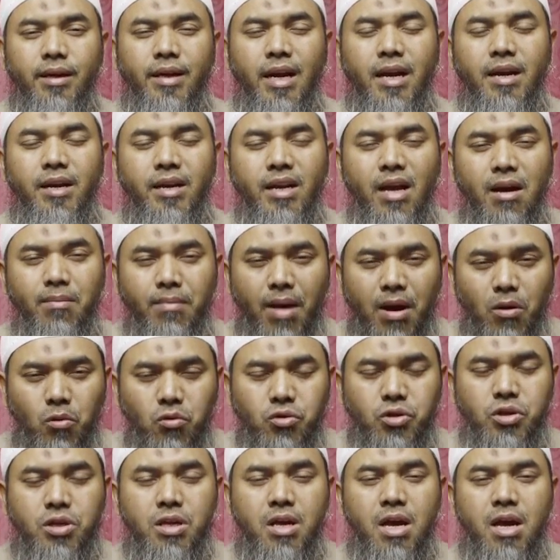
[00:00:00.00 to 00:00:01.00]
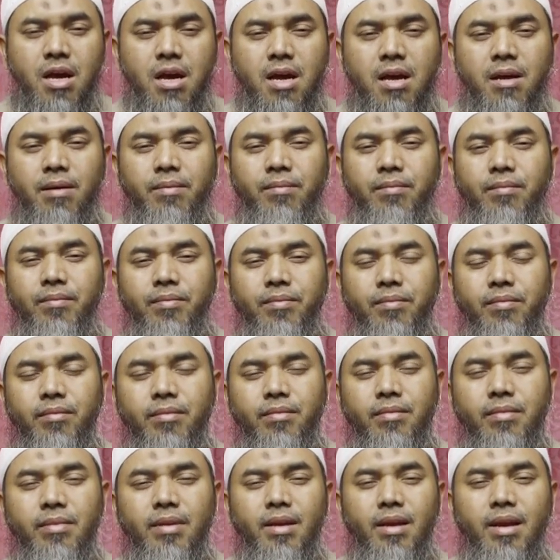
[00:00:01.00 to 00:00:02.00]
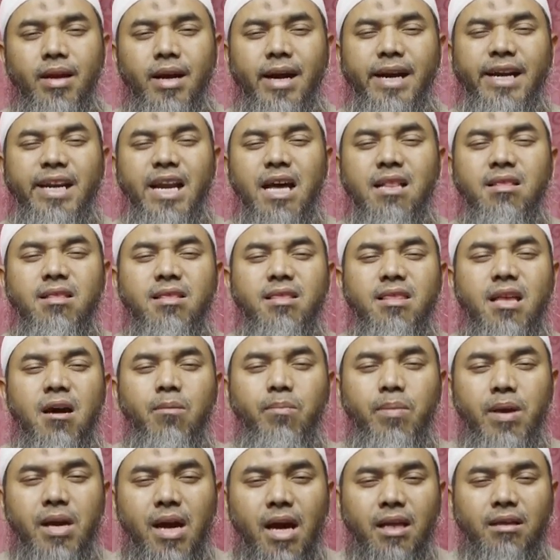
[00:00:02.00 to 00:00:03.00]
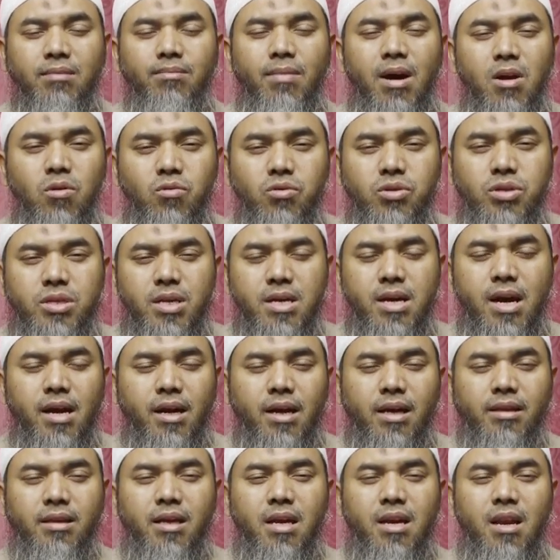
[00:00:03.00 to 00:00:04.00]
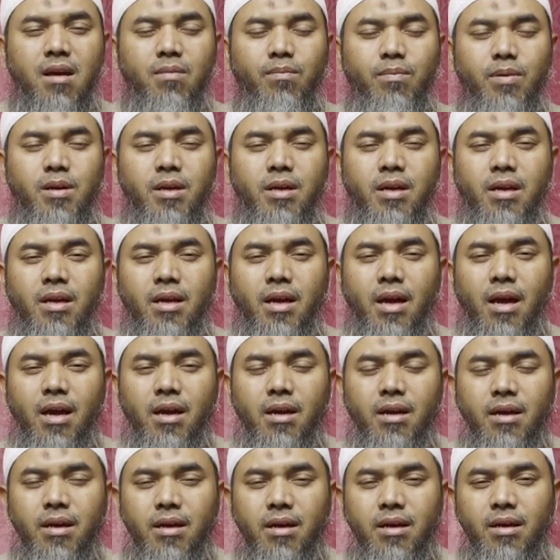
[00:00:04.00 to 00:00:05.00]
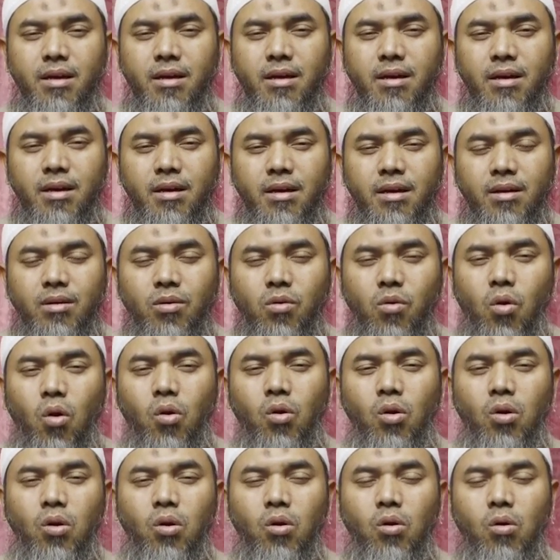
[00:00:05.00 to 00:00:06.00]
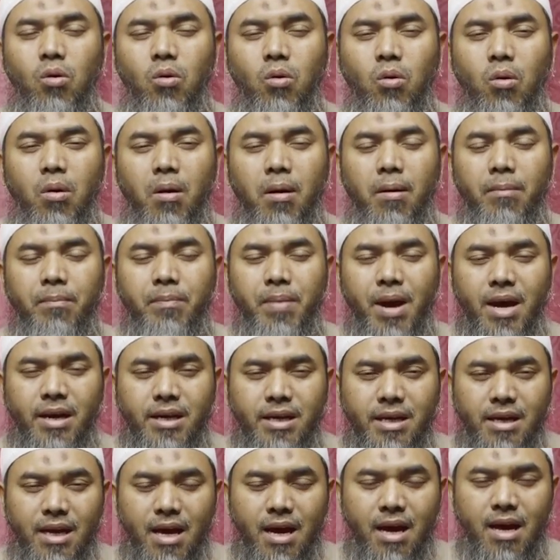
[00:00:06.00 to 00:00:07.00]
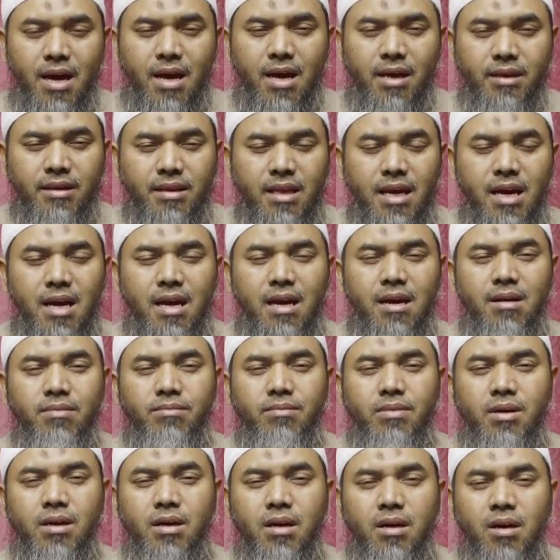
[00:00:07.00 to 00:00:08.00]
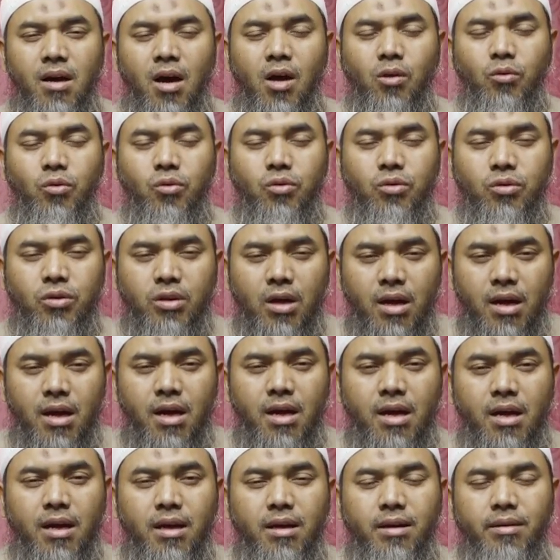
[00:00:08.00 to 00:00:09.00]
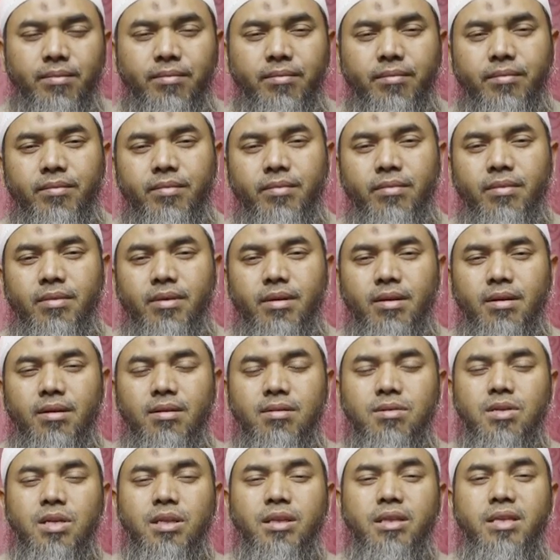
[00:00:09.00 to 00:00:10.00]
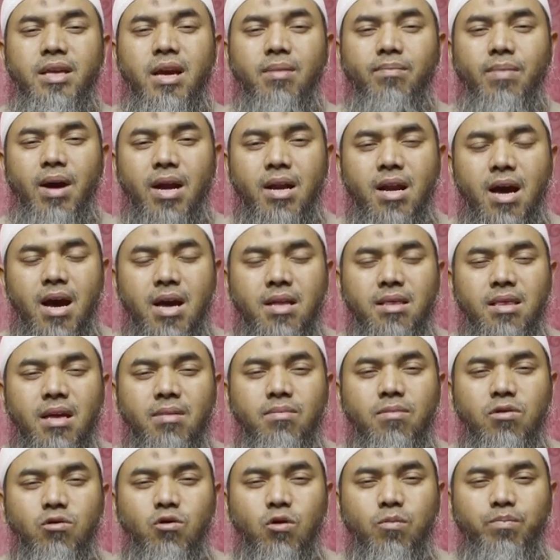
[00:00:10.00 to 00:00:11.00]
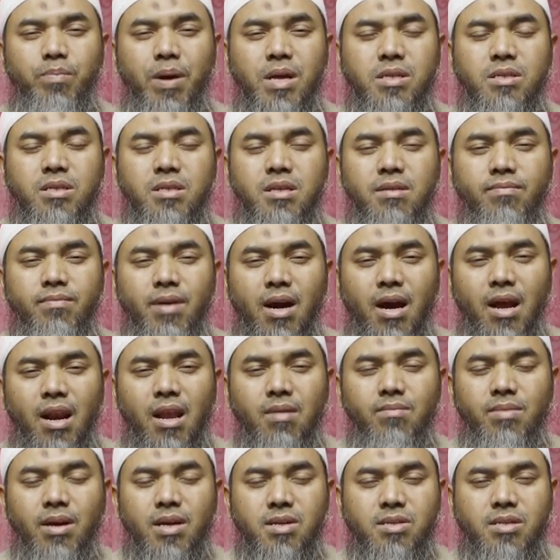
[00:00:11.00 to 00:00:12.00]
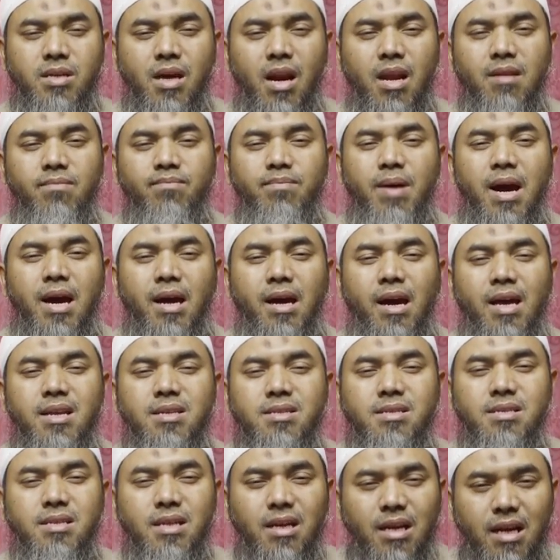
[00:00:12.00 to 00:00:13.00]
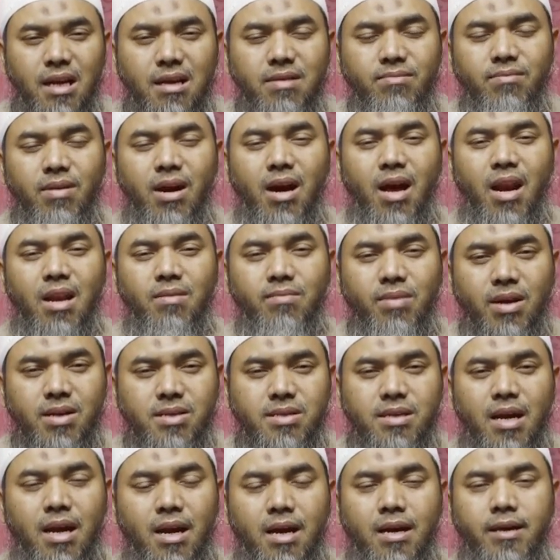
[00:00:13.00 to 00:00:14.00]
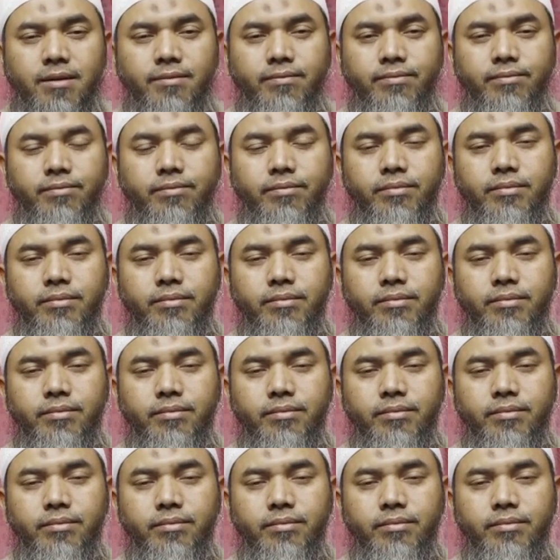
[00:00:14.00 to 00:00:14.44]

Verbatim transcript: dan dia manusia dan tabiat manusia kata Nabi kullu bani Adam khatta setiap anak Adam itu pasti mengalami kesalahan bahkan sering mengalami kesalahan